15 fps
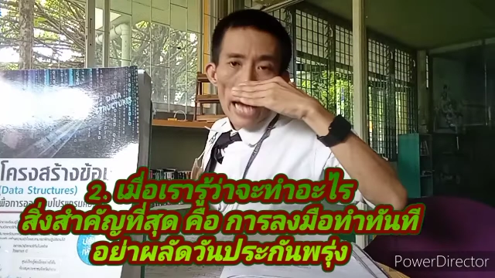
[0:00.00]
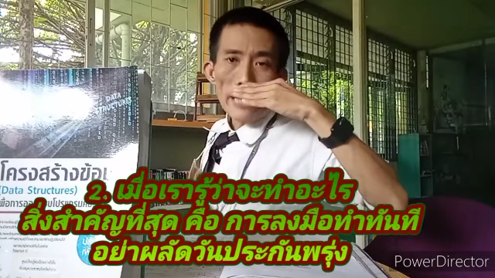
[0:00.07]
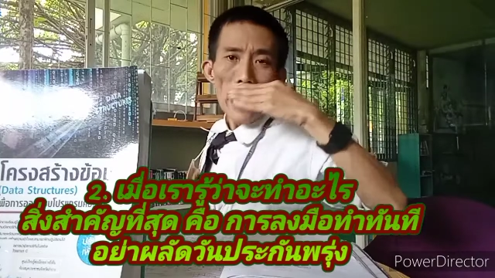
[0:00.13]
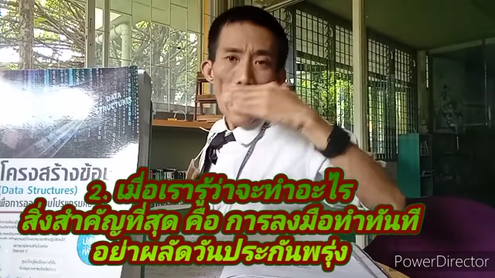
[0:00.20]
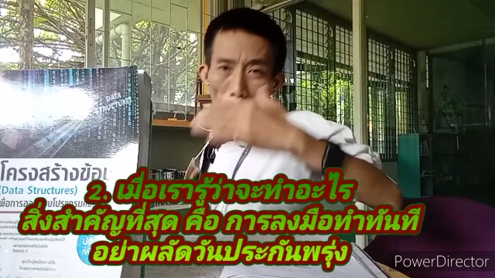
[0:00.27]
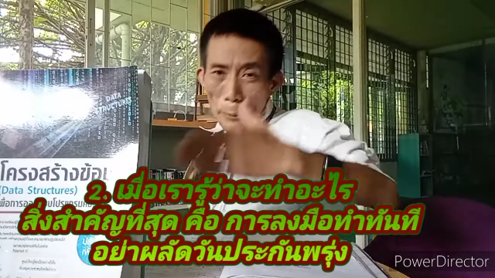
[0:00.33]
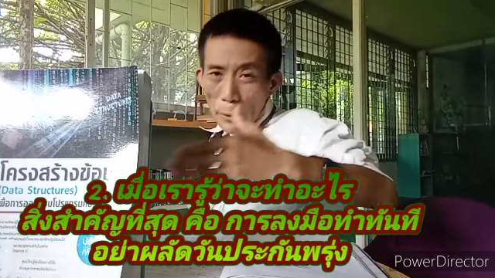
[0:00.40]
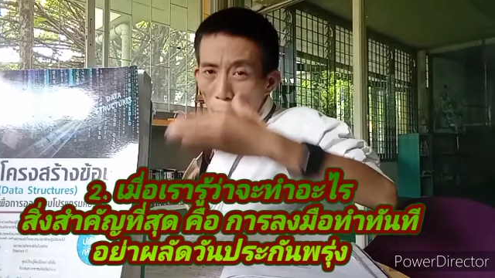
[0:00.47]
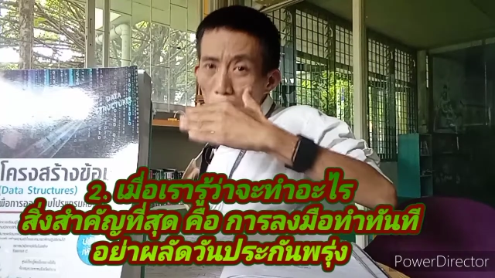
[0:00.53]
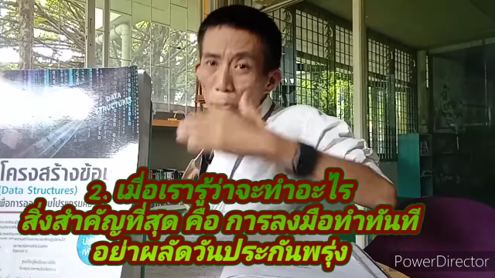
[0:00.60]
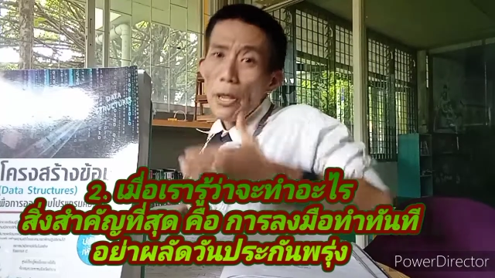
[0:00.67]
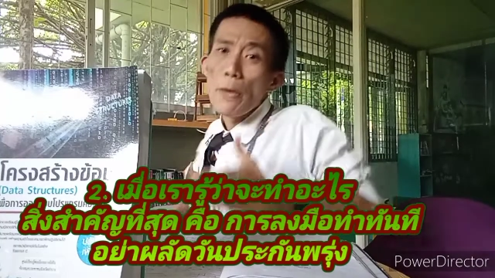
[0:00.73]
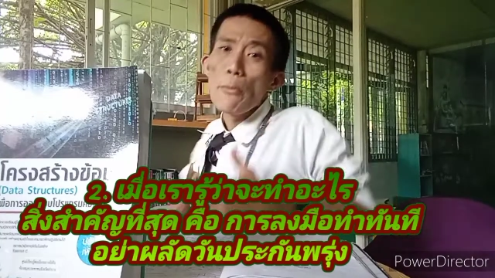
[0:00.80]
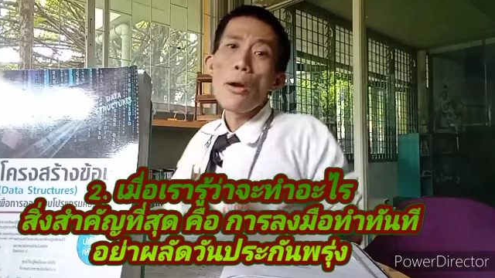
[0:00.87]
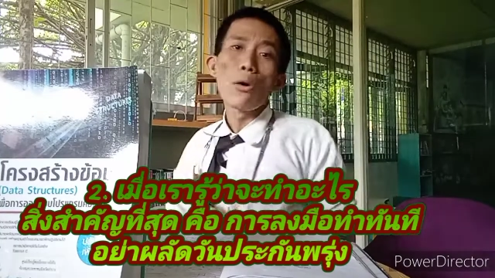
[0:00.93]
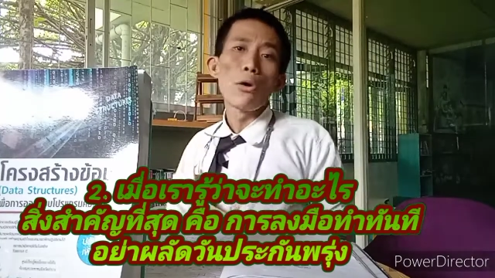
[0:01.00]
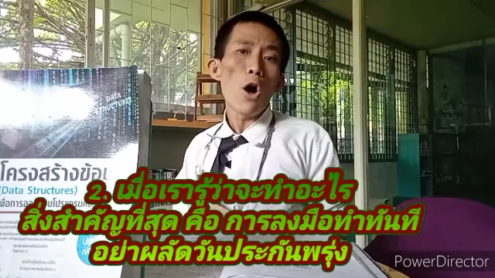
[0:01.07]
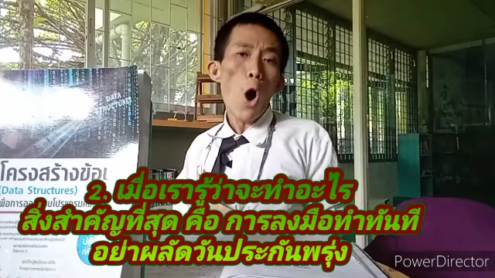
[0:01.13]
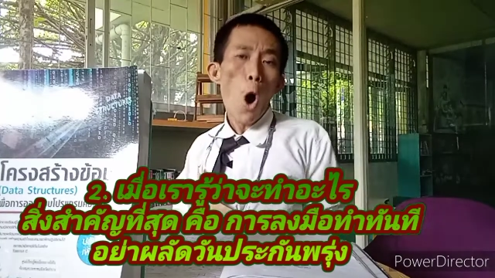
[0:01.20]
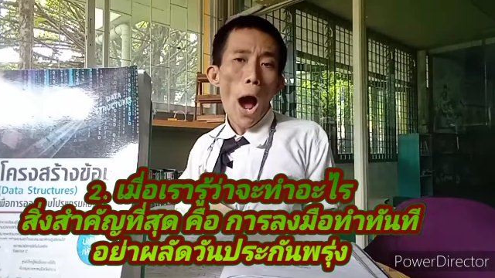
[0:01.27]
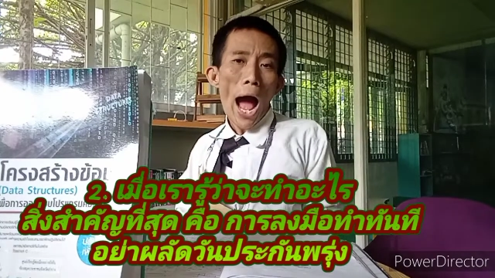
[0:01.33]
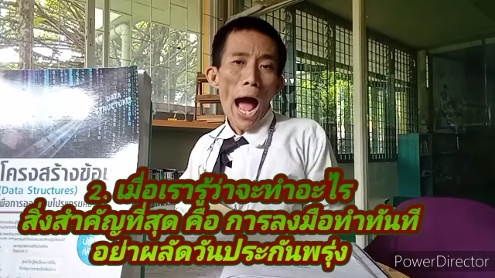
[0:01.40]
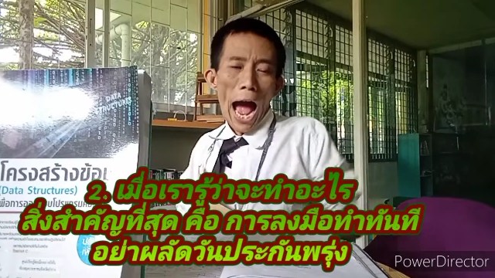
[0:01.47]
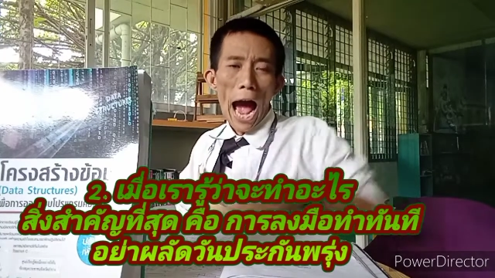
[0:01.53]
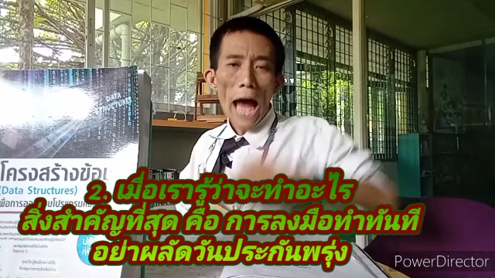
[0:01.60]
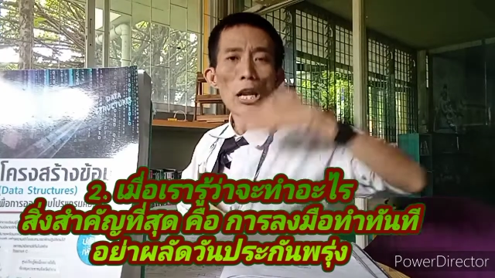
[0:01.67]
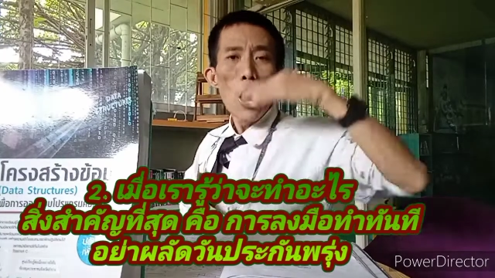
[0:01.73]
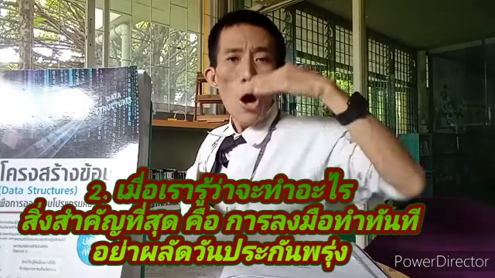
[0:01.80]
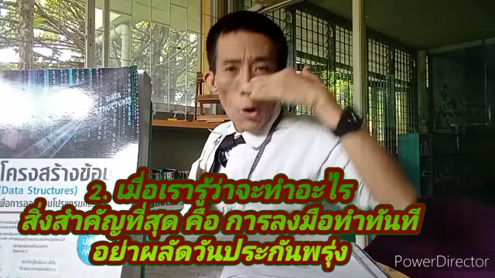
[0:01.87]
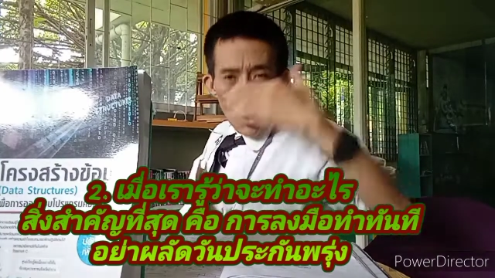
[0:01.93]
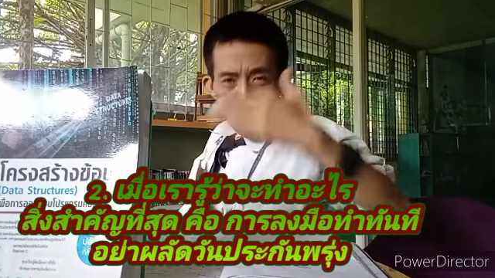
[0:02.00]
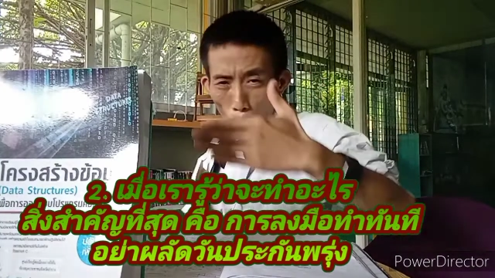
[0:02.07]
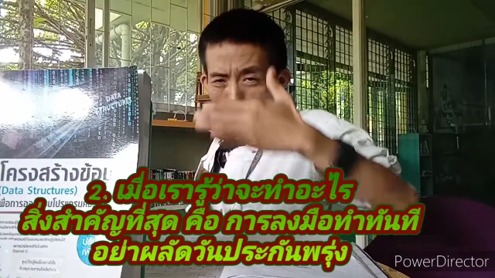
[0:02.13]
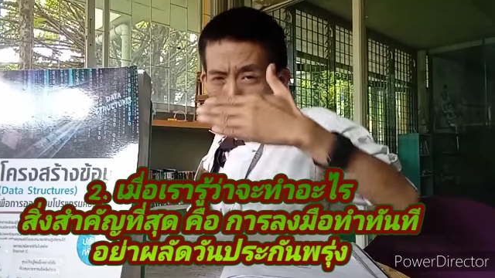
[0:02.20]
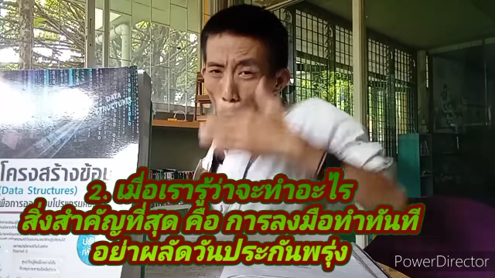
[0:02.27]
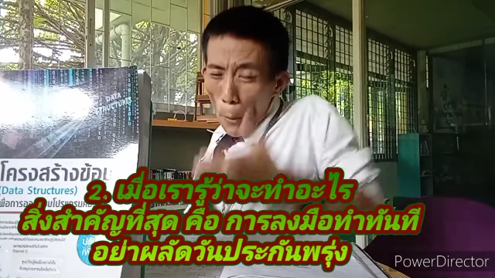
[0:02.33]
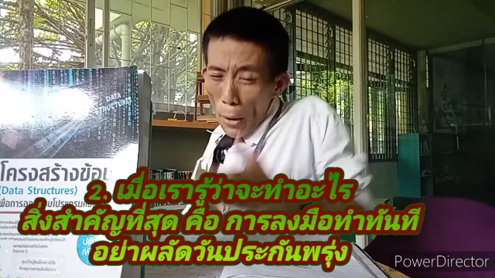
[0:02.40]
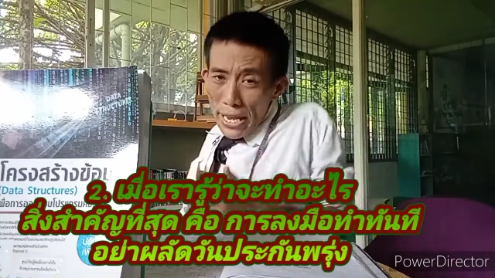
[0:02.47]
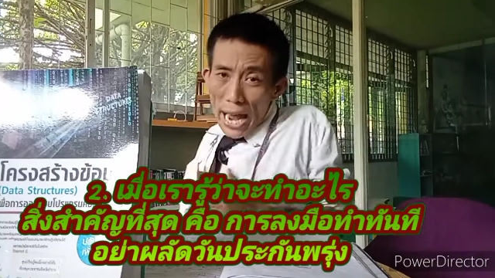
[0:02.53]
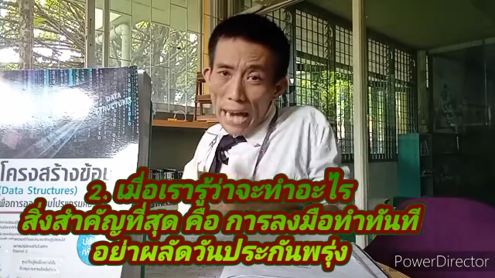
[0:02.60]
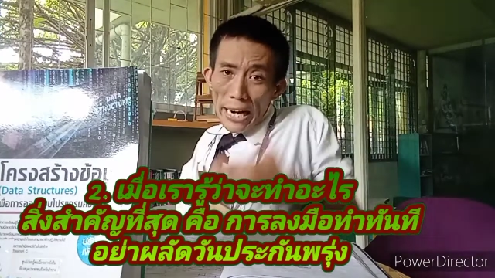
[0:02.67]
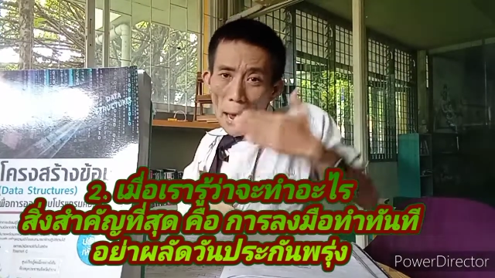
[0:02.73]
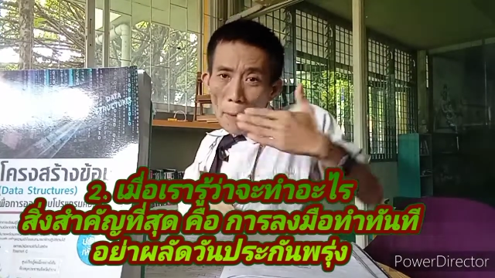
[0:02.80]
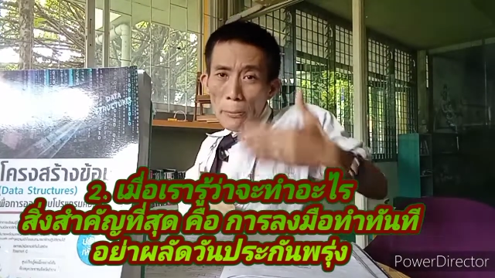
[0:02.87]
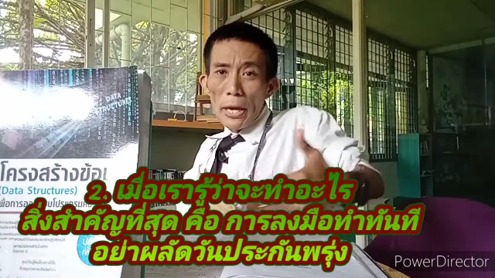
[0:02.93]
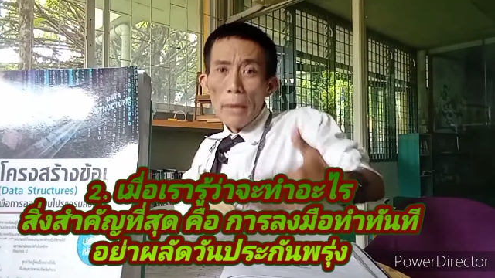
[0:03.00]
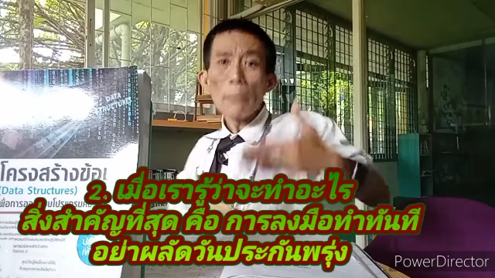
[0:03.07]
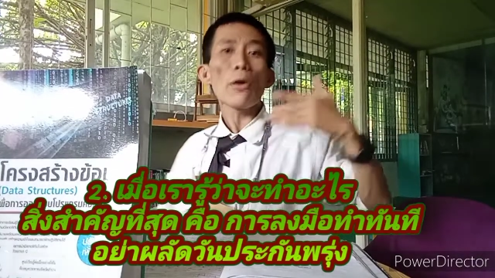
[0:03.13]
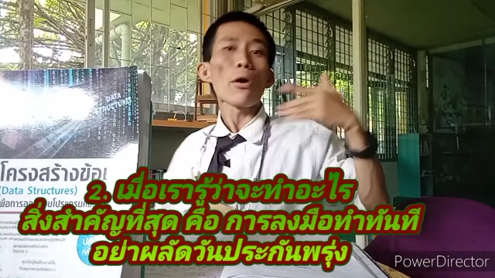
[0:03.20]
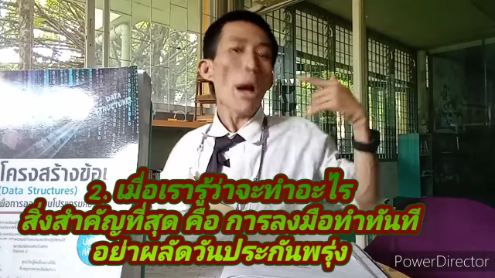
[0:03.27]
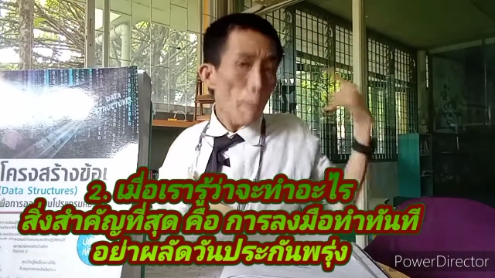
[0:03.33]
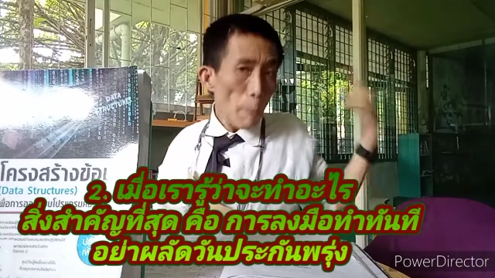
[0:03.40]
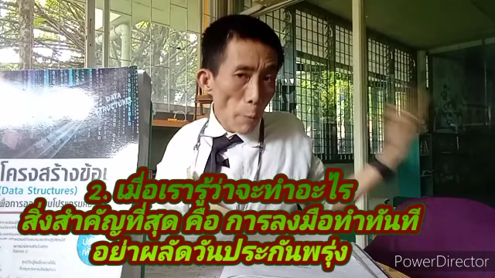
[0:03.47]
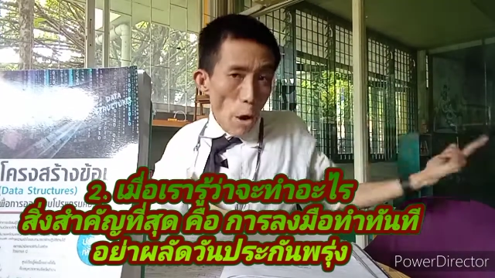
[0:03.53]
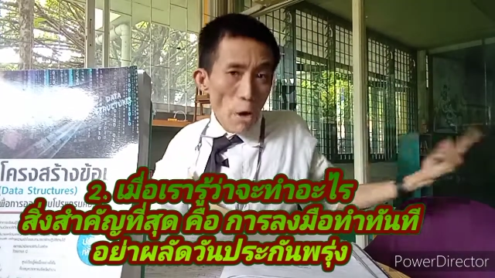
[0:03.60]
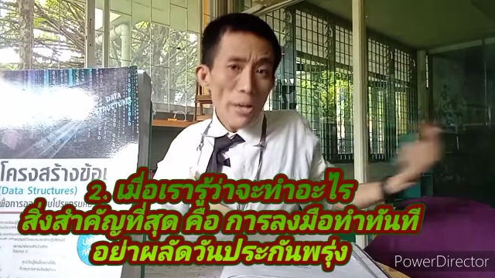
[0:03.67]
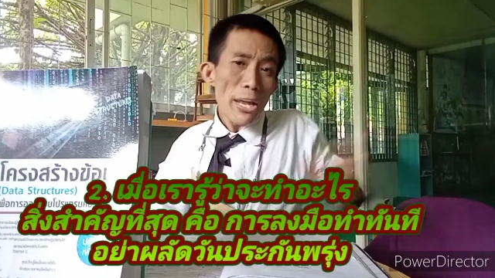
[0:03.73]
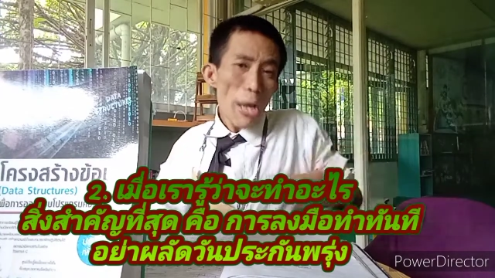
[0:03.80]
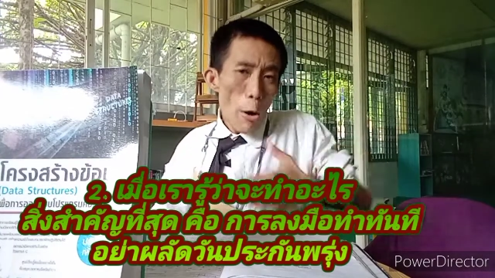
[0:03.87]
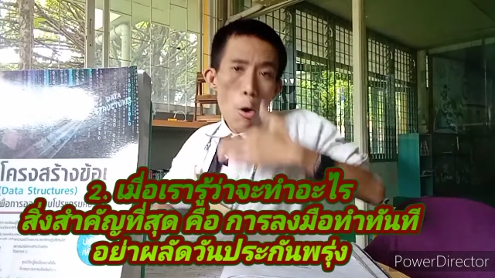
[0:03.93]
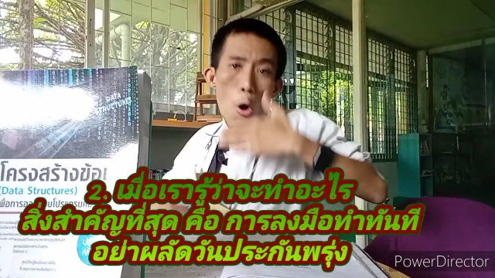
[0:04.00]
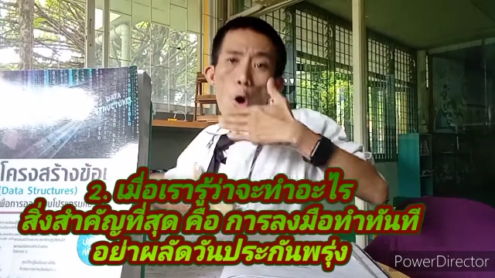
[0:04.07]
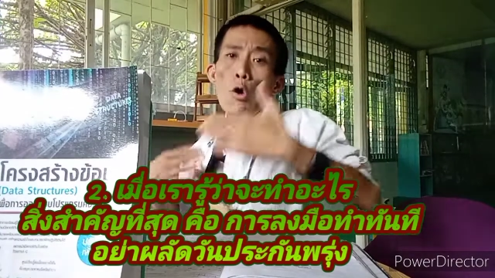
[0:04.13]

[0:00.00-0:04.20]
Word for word: อยากทำคลิปรีวิวเรื่องของอาหารรู้ว่าอยากทำคลิปเกี่ยวกับท่องเที่ยว